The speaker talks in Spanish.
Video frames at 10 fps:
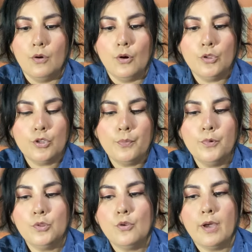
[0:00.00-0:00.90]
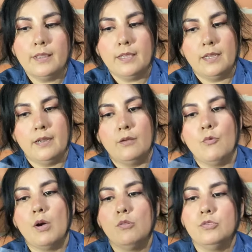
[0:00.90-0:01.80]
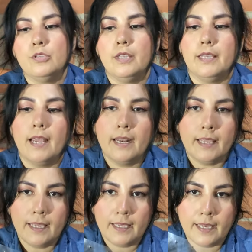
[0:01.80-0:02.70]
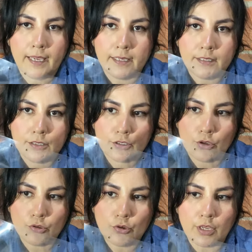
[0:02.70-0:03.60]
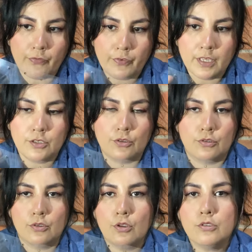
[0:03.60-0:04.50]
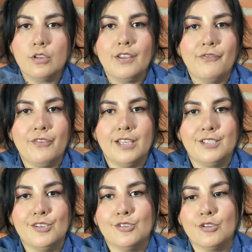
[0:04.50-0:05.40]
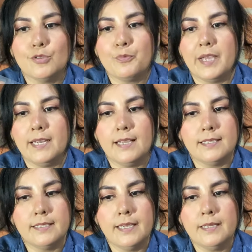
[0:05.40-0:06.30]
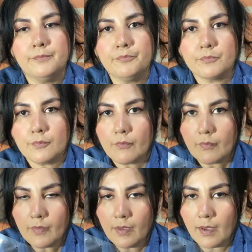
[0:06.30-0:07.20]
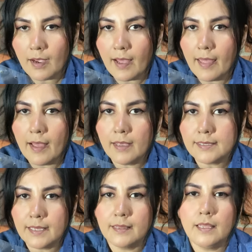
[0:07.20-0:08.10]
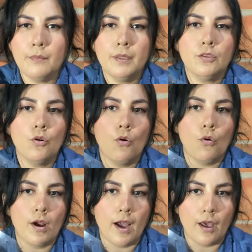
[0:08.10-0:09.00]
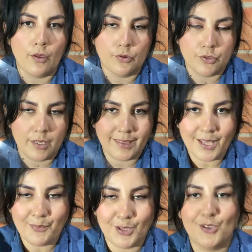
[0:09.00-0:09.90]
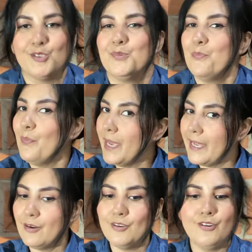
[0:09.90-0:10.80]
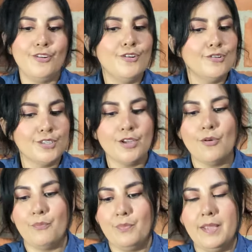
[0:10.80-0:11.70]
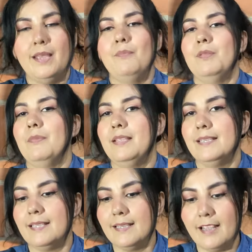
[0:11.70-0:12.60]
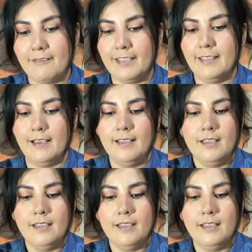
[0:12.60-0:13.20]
Otro punto a tener o a considerar es los orificios. Los orificios los pueden hacer cada centímetro o cada dos centímetros, pero no se compliquen mis bellezas la vida.